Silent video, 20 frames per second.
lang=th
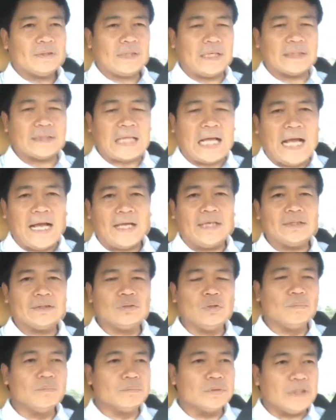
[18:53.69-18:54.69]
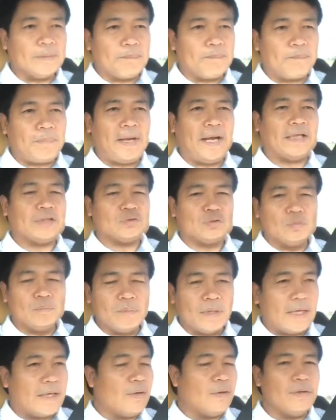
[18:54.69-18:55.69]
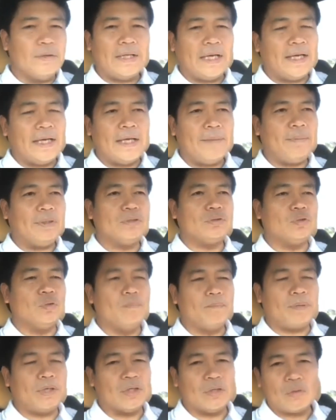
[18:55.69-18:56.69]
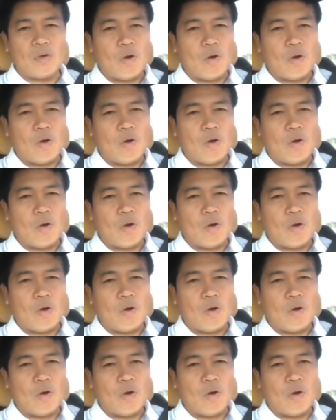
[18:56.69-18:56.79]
ต่างๆซุ้มสิบแปดซุ้มอะไรเยอะๆเลยเป็นซุ้มเป็น